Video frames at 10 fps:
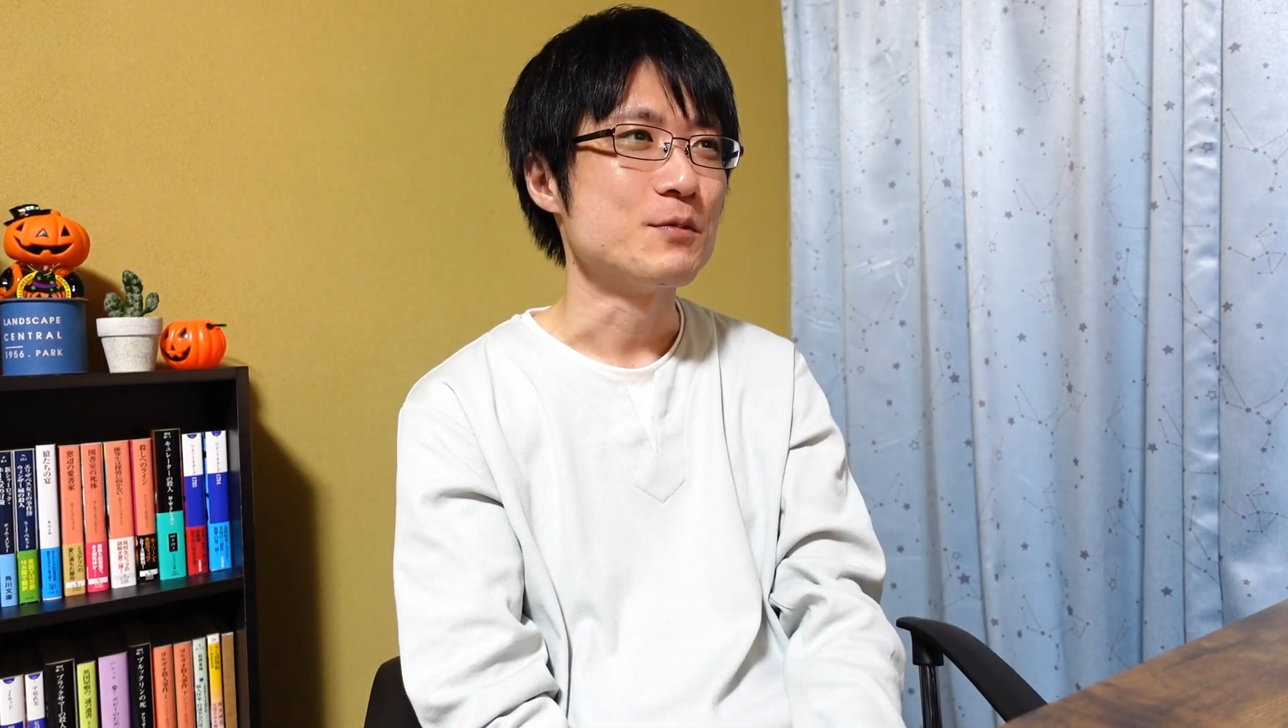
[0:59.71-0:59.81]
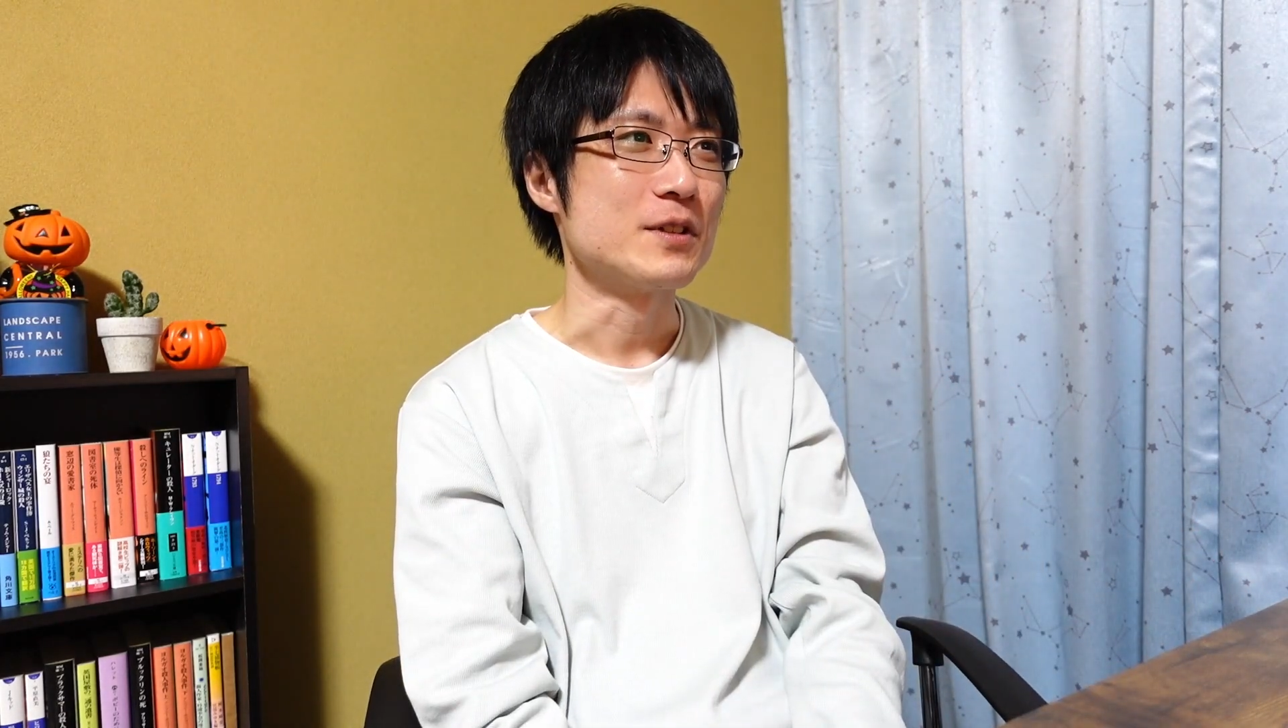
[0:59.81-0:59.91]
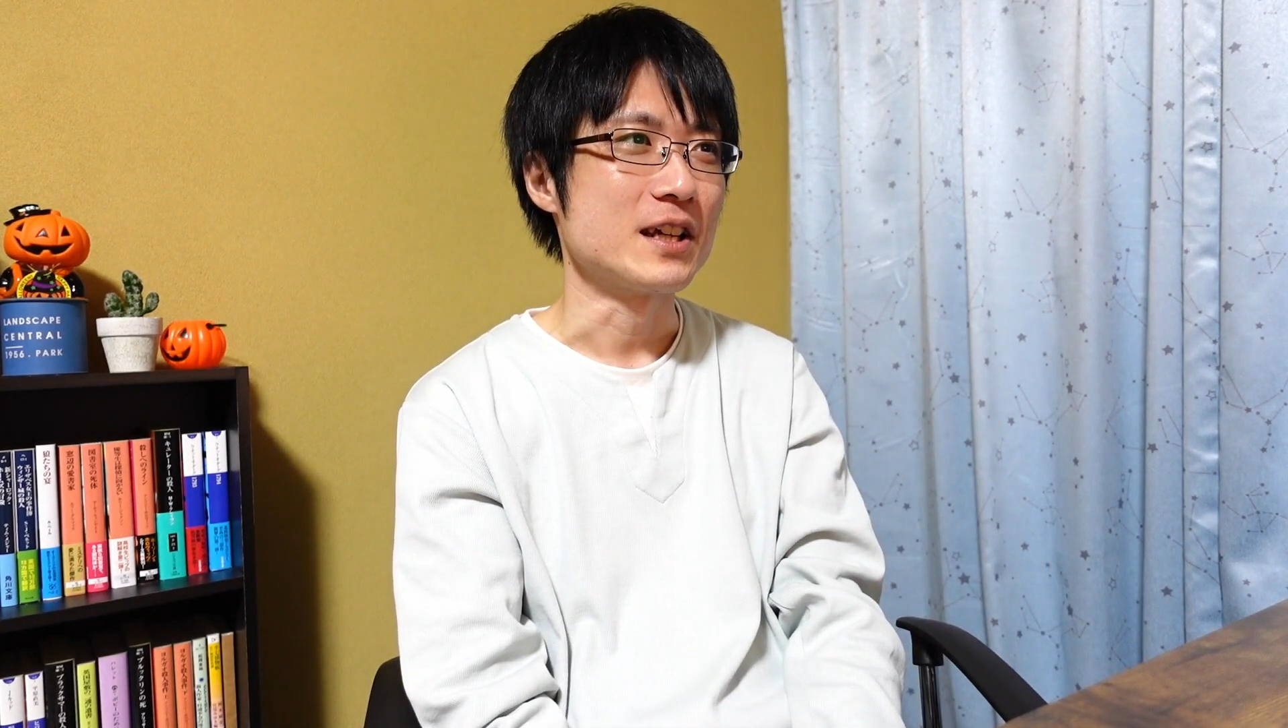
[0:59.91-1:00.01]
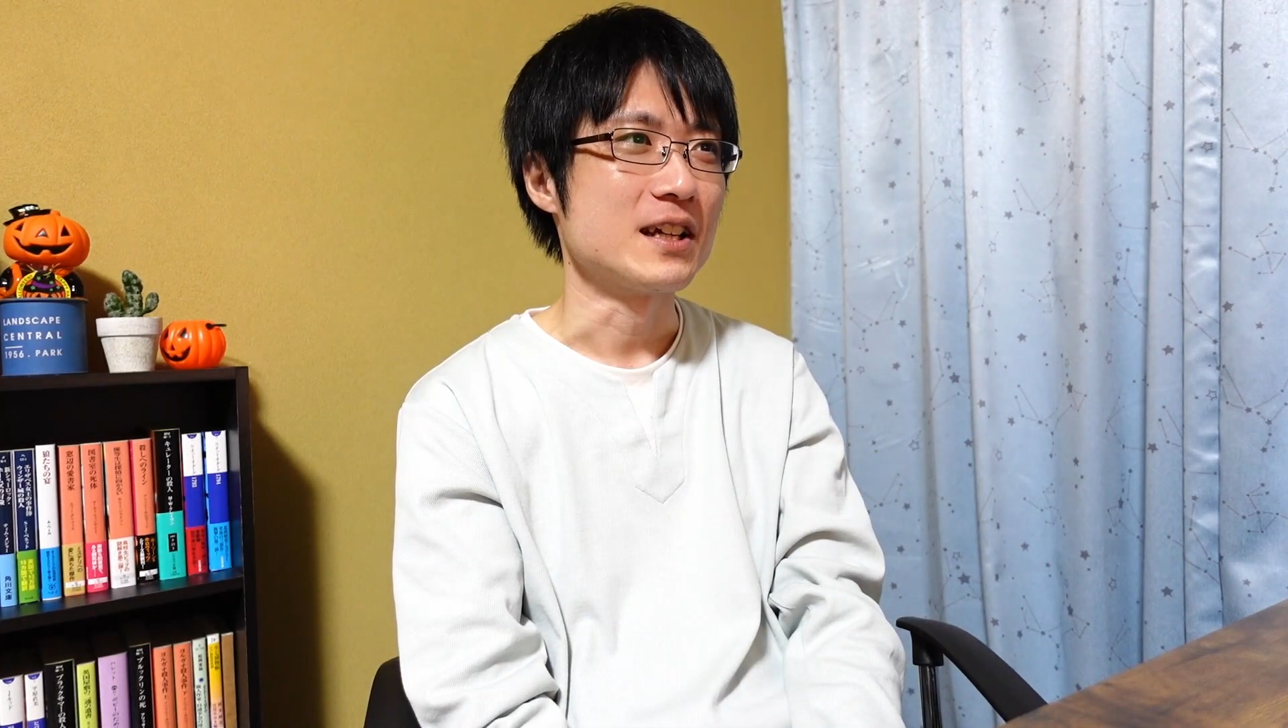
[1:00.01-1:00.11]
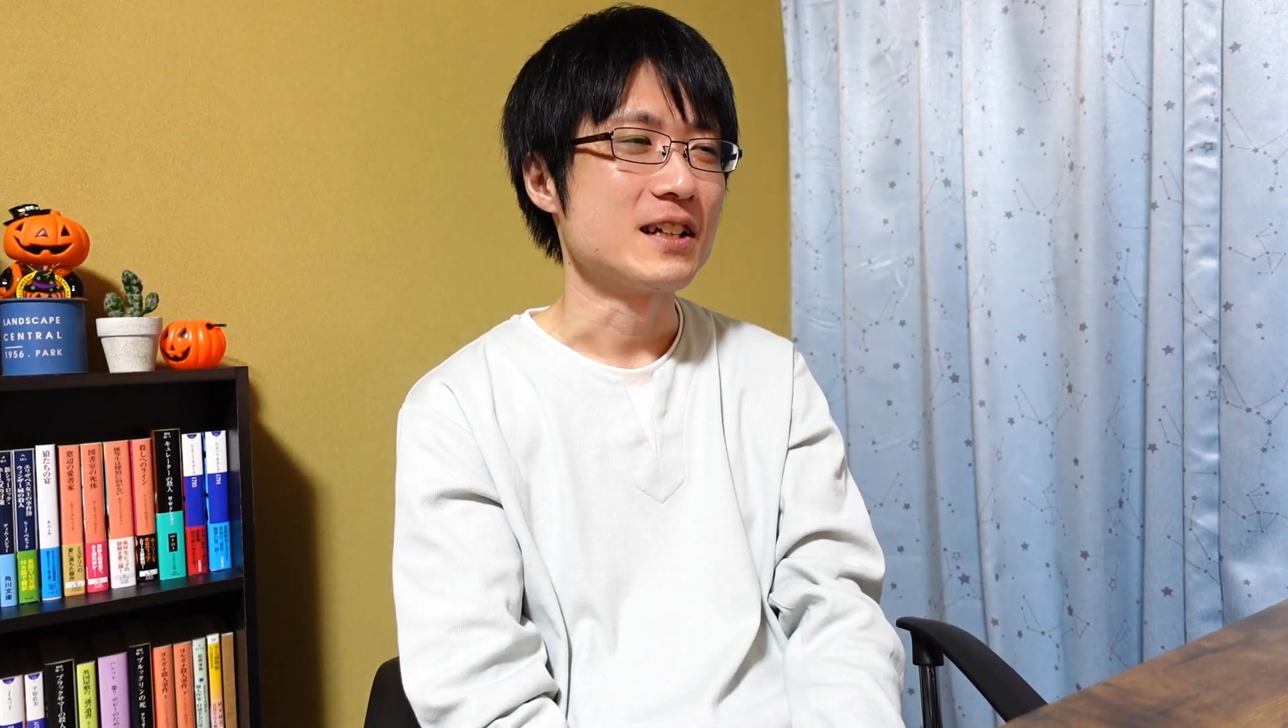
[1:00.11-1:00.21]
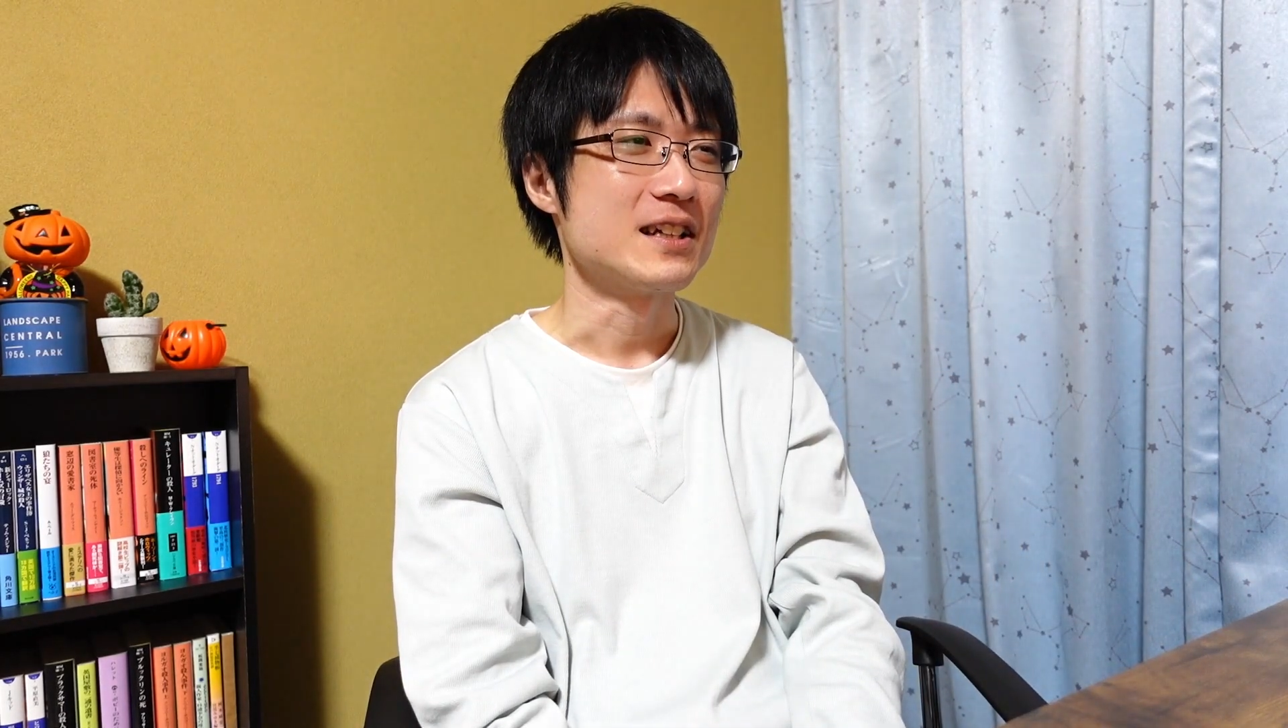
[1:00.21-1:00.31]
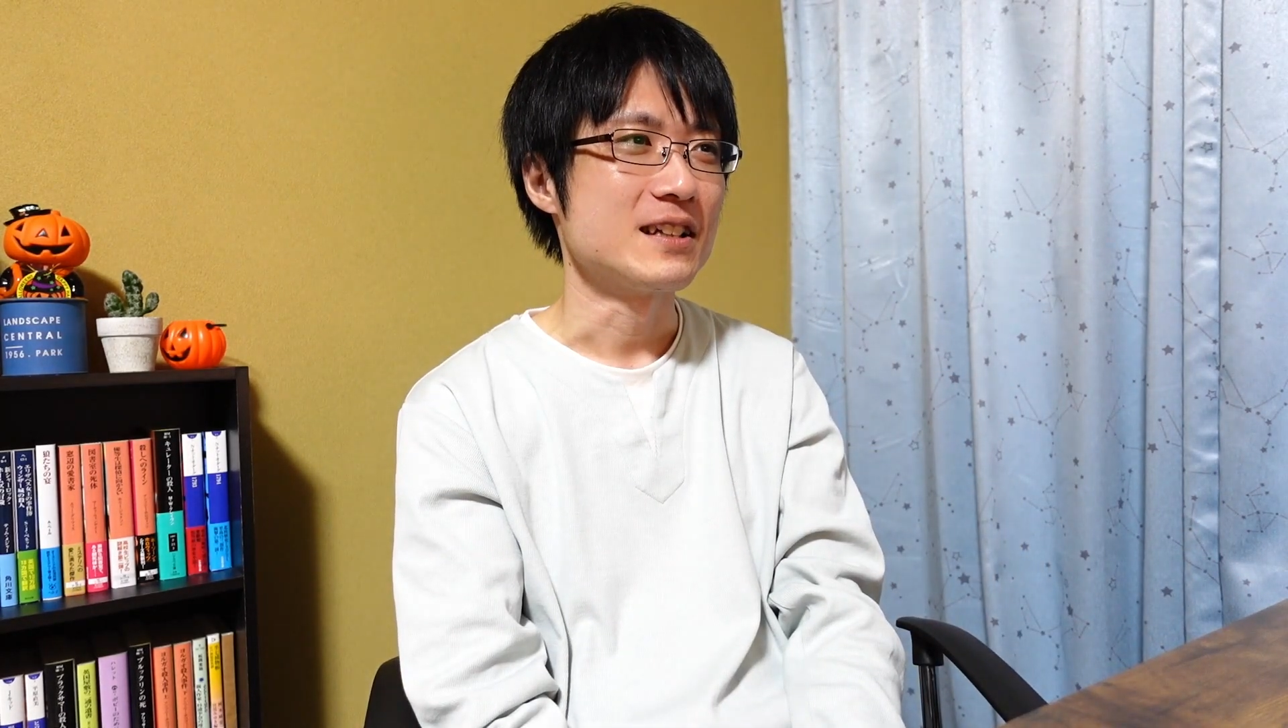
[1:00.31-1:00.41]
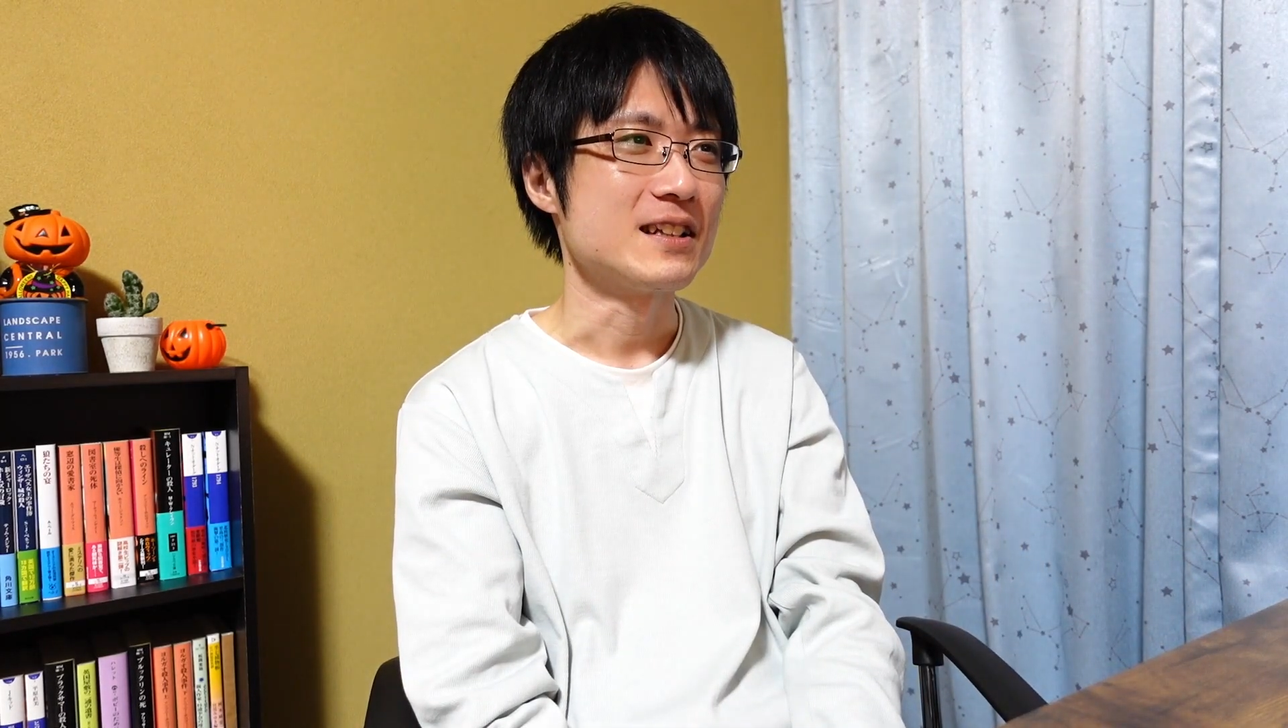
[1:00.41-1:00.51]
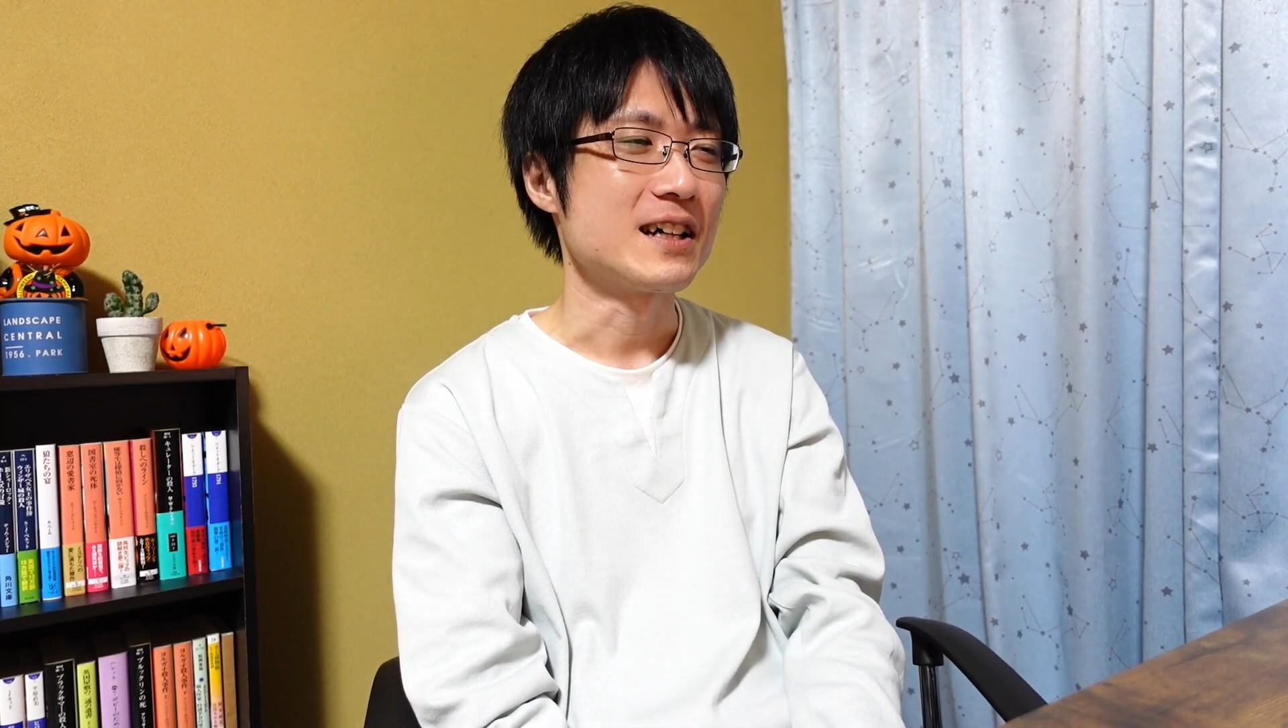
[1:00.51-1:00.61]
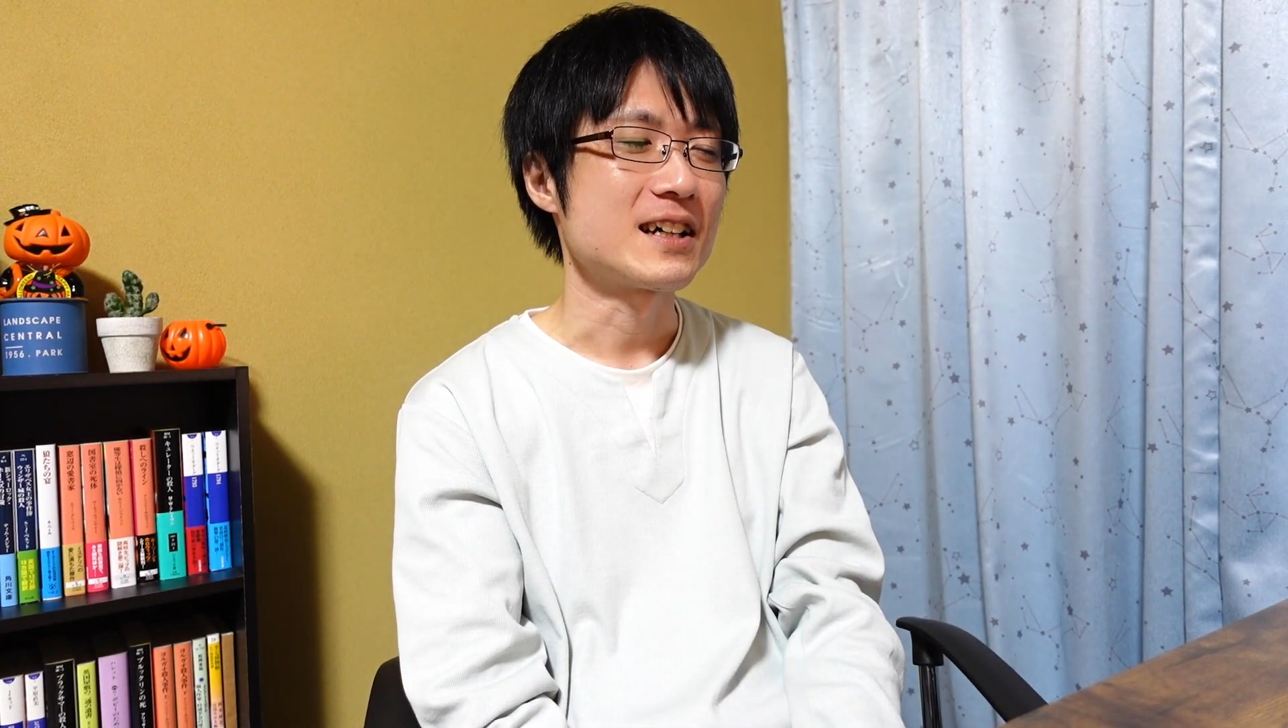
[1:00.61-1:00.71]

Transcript: もね、何